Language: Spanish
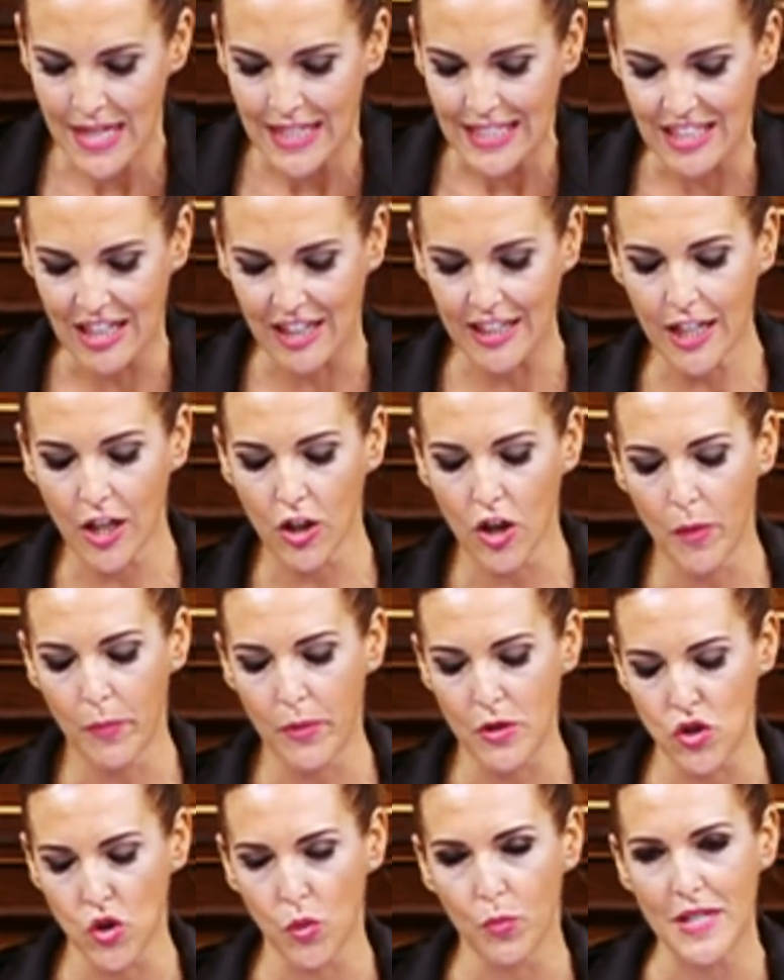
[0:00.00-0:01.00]
Estratégico
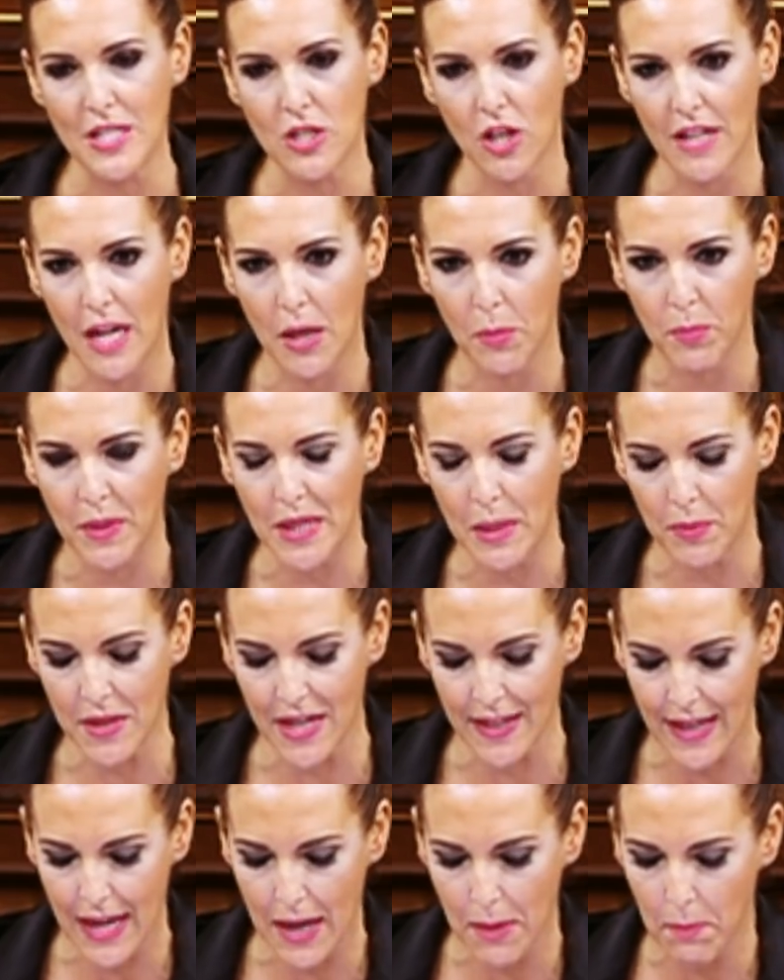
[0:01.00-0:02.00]
por su peso en el PIB y
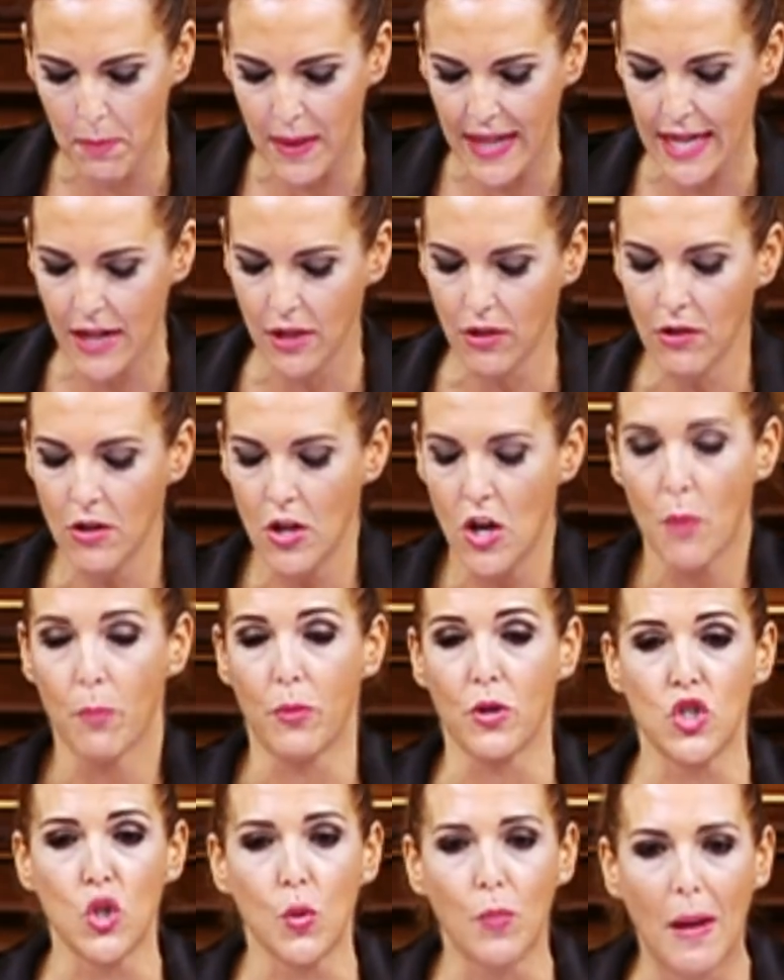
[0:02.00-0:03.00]
en el empleo,
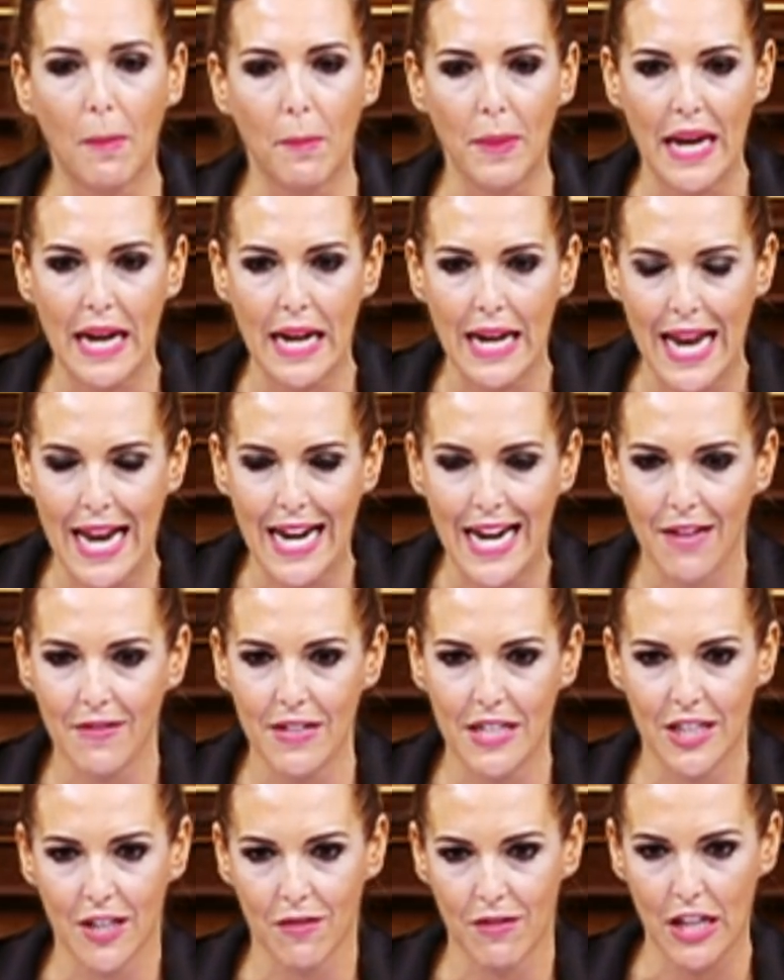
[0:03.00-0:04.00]
por su papel en la
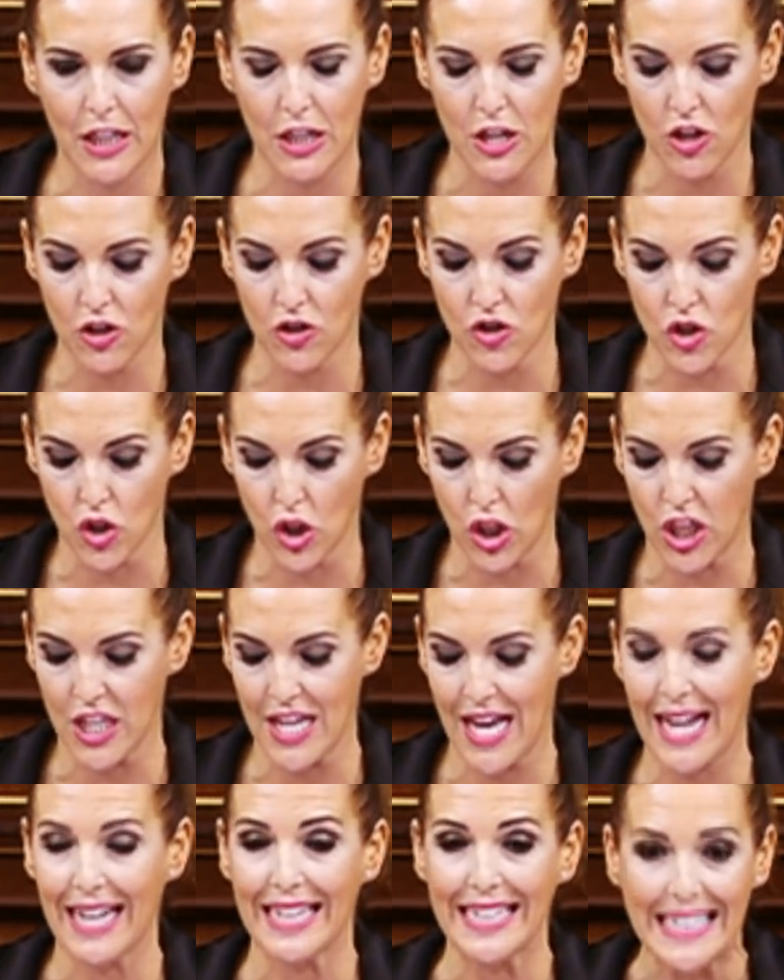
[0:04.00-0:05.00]
vertebración
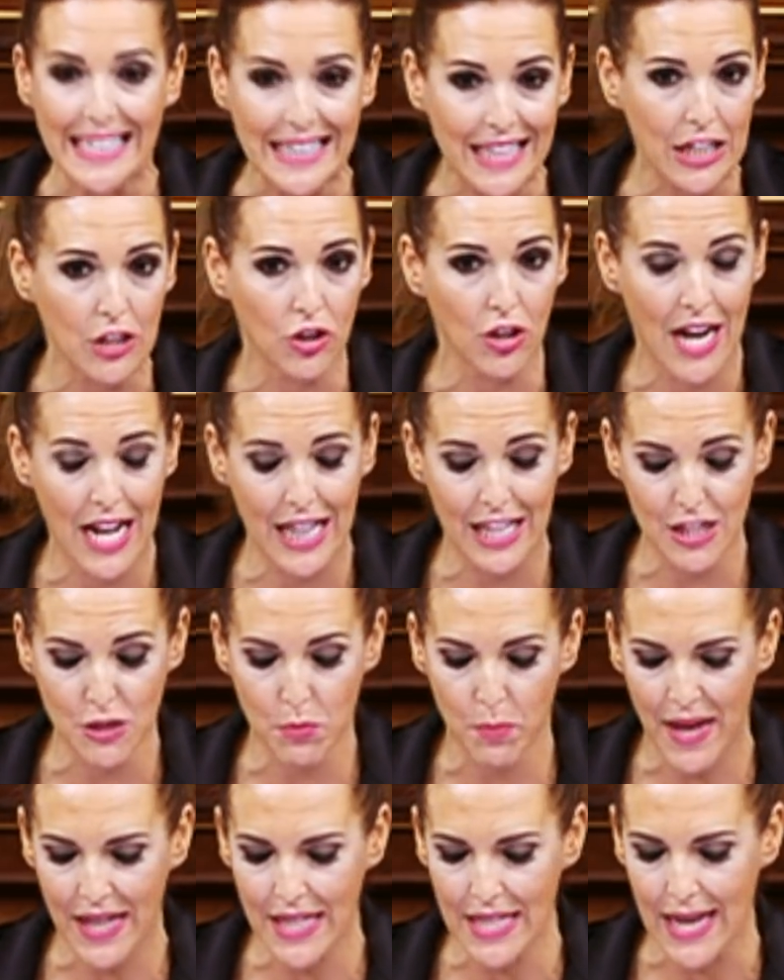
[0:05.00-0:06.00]
social y territorial de
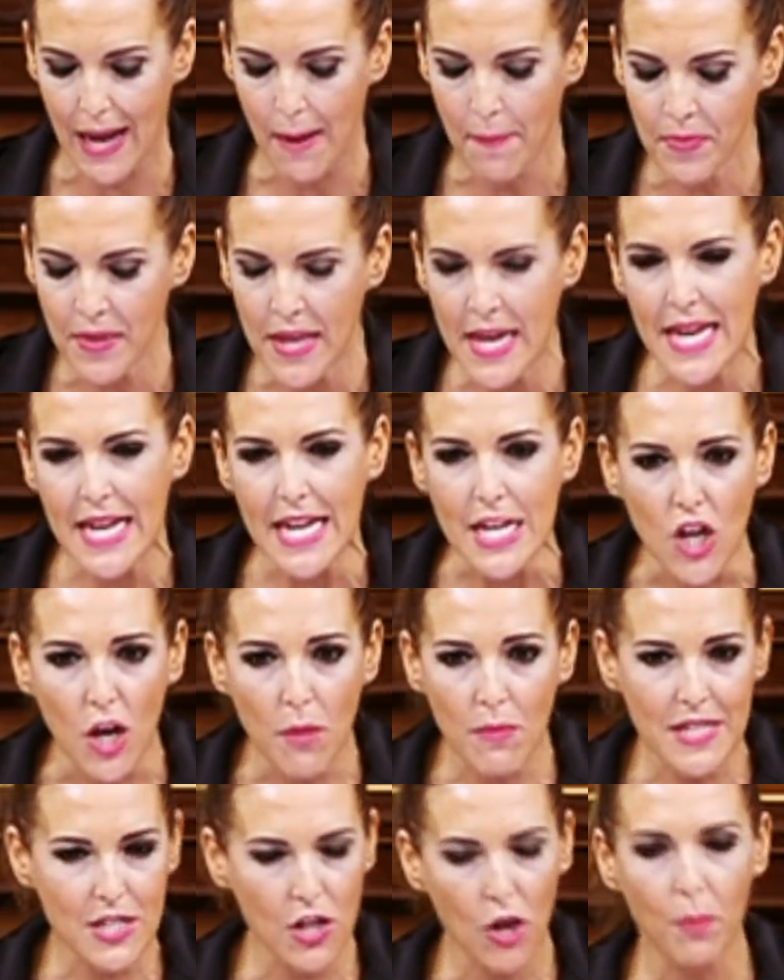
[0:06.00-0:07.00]
España y hoy
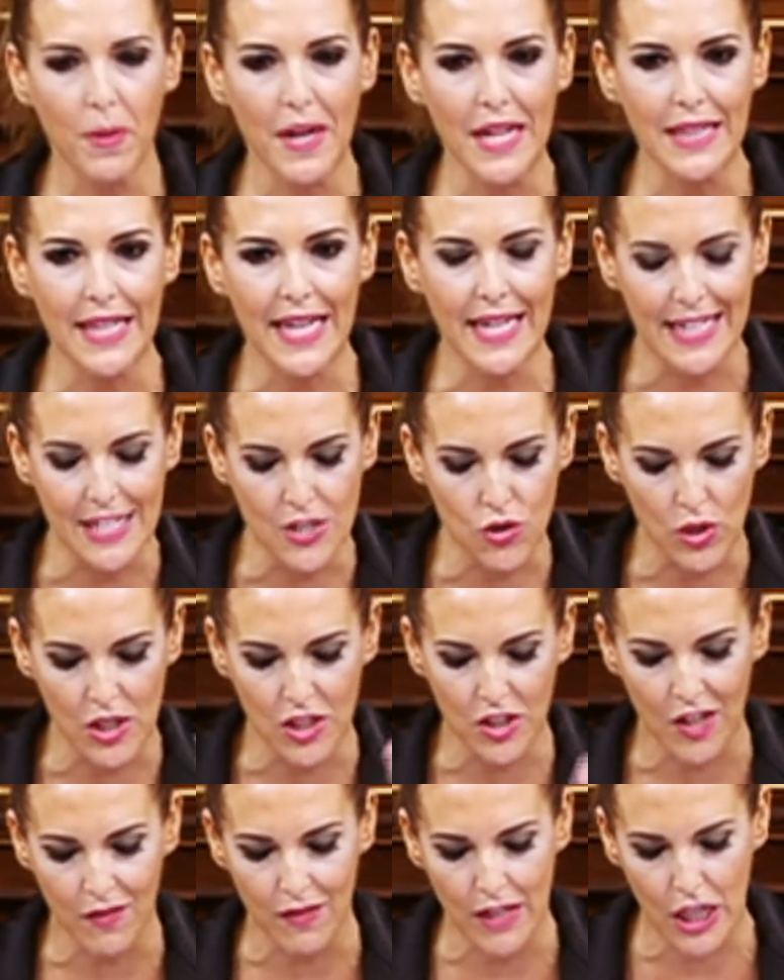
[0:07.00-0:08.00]
me sorprende que su
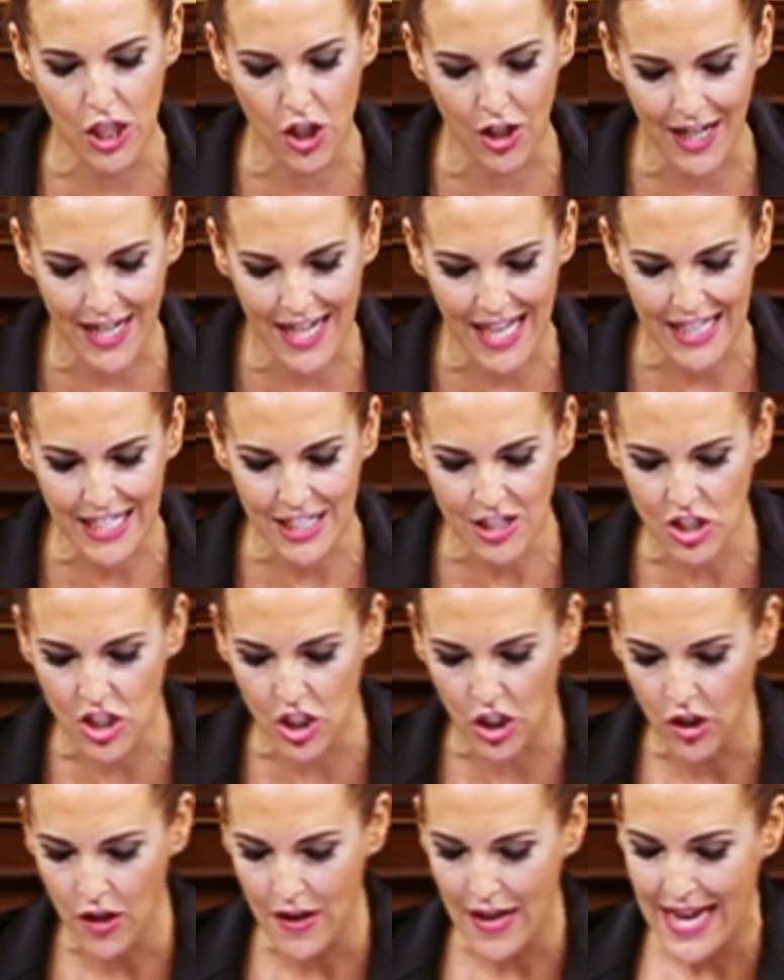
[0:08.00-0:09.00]
intervención haya
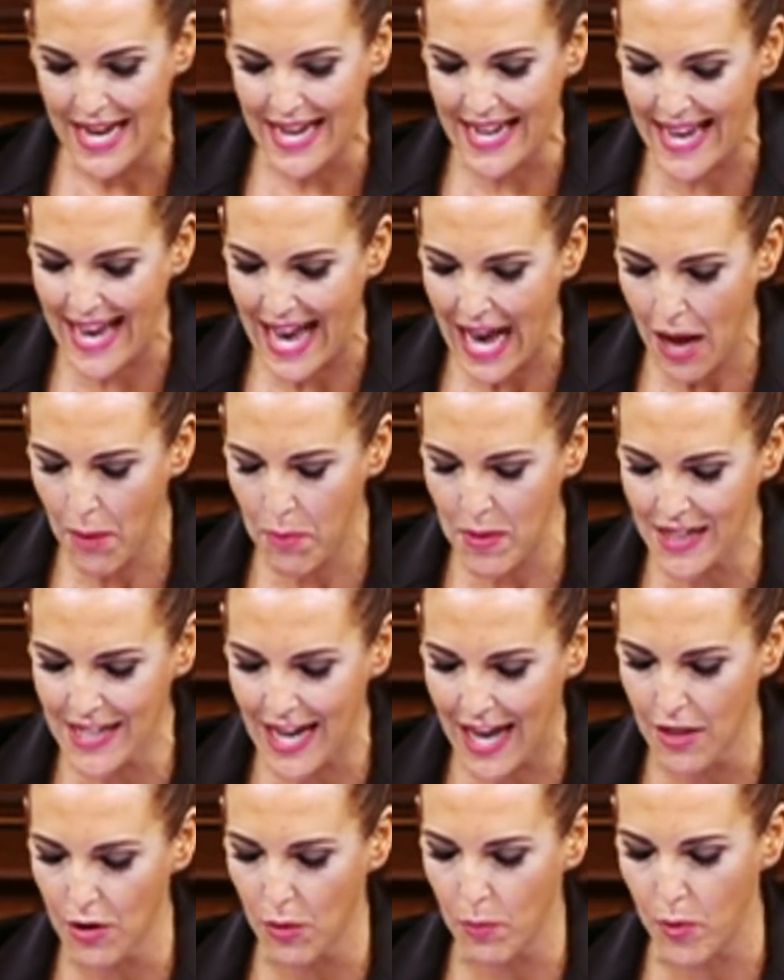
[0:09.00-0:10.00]
dicho que ha
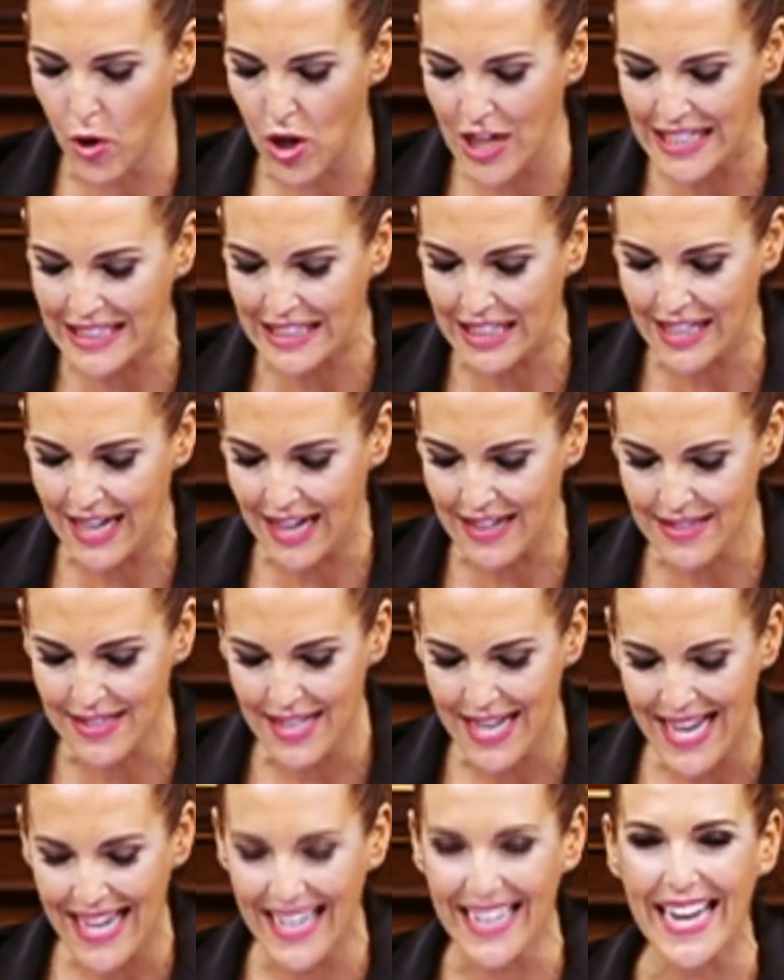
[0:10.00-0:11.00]
aplicado políticas
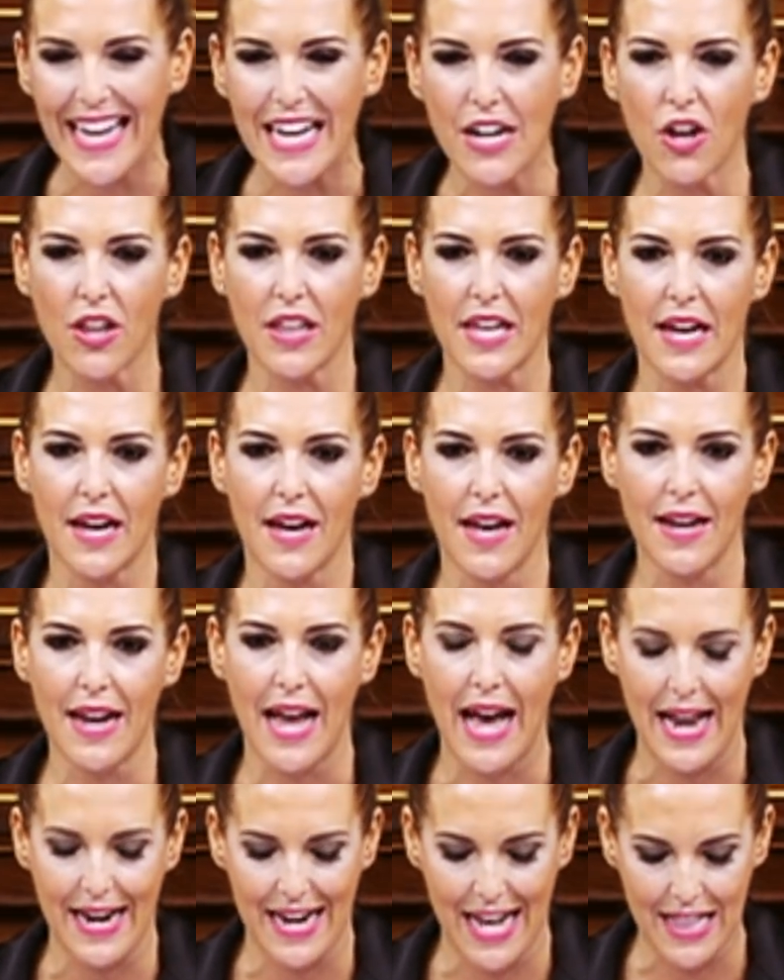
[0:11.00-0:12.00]
que no dejan
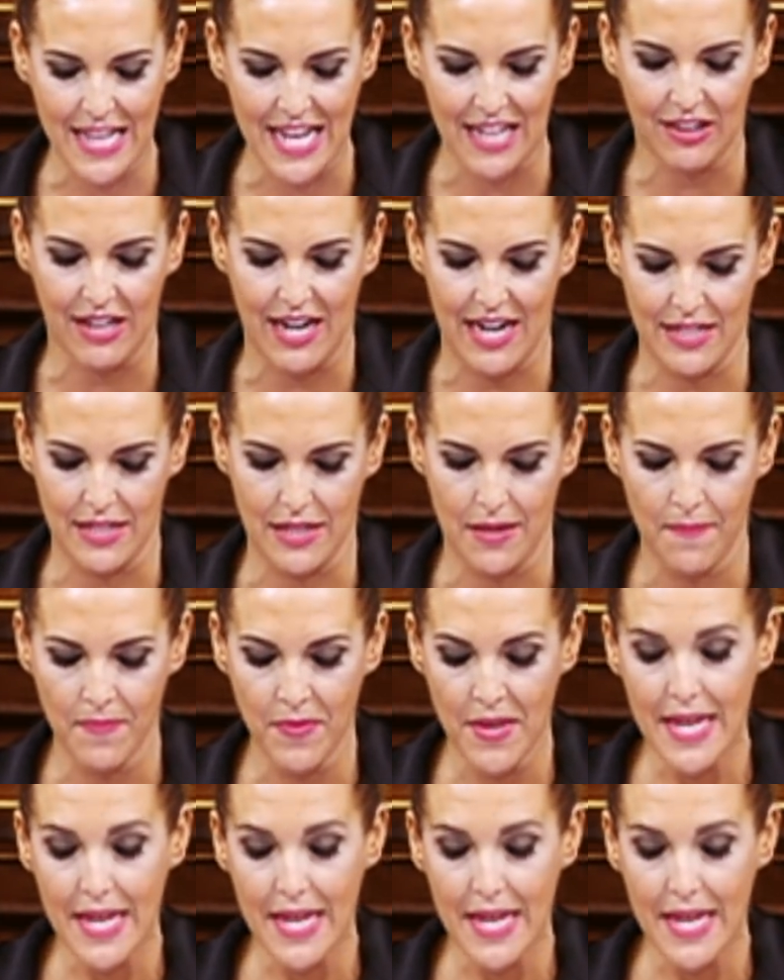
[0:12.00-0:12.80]
a nadie atrás.